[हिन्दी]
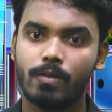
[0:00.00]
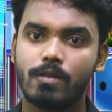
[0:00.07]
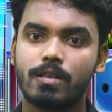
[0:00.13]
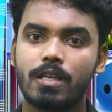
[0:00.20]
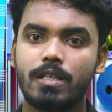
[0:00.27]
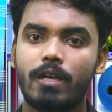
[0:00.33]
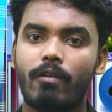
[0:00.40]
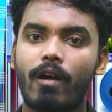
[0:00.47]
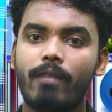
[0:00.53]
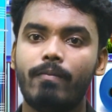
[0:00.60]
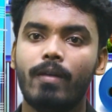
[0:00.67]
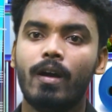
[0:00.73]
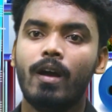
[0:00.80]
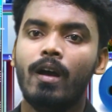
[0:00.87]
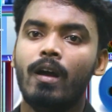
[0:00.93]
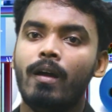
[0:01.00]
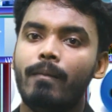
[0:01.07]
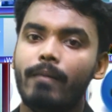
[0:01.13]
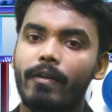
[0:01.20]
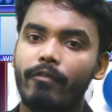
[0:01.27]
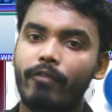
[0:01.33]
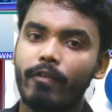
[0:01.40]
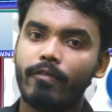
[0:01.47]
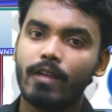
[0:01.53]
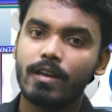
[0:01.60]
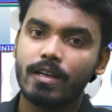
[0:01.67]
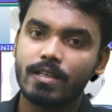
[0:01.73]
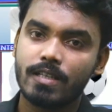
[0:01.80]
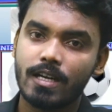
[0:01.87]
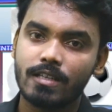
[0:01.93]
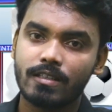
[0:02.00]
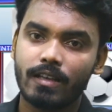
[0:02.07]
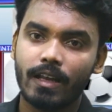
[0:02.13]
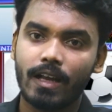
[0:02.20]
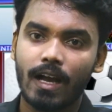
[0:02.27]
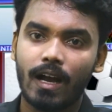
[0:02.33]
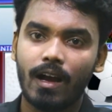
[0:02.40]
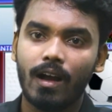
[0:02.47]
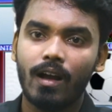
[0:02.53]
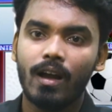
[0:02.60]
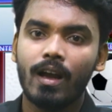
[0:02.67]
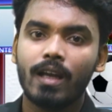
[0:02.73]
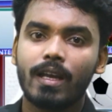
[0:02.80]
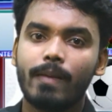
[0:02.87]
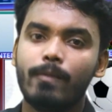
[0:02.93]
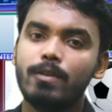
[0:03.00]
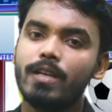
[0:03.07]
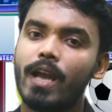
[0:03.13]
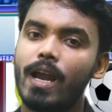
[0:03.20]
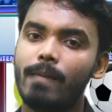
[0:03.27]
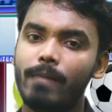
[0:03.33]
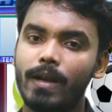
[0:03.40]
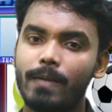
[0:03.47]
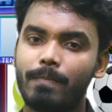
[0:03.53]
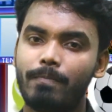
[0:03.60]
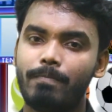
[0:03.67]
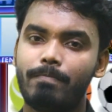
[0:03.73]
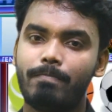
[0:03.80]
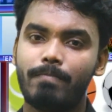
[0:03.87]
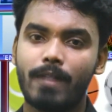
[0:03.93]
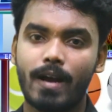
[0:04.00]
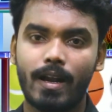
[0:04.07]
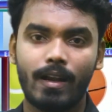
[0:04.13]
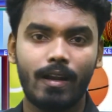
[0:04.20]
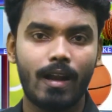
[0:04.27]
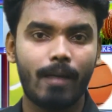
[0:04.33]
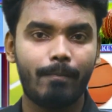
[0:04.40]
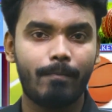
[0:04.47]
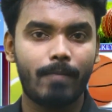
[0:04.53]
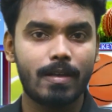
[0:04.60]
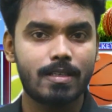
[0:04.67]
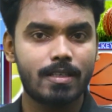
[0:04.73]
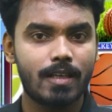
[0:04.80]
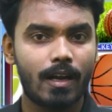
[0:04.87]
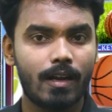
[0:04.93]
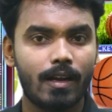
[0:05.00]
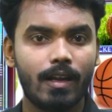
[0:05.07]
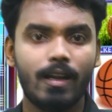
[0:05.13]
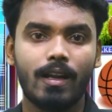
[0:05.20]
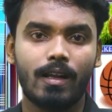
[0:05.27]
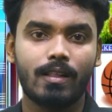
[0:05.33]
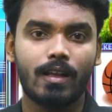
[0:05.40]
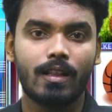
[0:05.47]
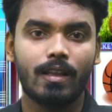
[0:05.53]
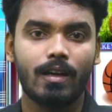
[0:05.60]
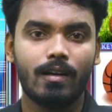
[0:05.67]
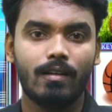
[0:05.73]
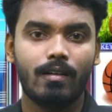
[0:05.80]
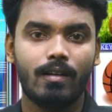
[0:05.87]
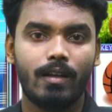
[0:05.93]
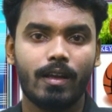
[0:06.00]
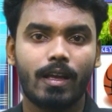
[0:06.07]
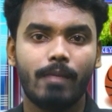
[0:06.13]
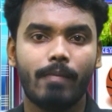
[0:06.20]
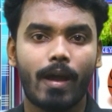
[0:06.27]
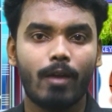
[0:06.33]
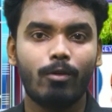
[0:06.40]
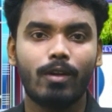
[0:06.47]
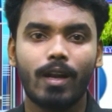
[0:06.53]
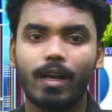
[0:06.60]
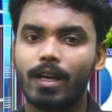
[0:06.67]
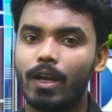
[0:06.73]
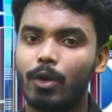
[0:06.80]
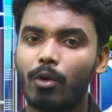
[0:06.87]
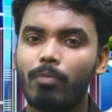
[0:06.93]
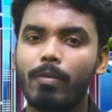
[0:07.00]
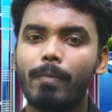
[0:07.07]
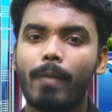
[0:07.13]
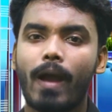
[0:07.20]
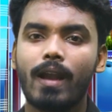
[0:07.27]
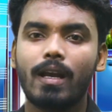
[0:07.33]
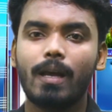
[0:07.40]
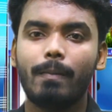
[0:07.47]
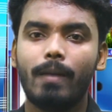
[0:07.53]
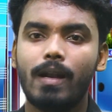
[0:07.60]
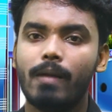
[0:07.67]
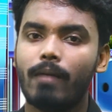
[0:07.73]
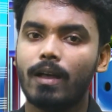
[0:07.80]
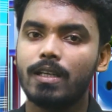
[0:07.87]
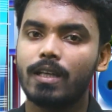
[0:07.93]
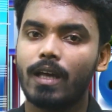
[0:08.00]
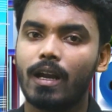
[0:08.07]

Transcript: तो इसके जवाब में विवियन रिचर्ड्स ने कहा कि मुझे हेलमेट पहनना अच्छा नहीं लगता था लेकिन मैरून कलर की टोपी पहनकर बल्लेबाजी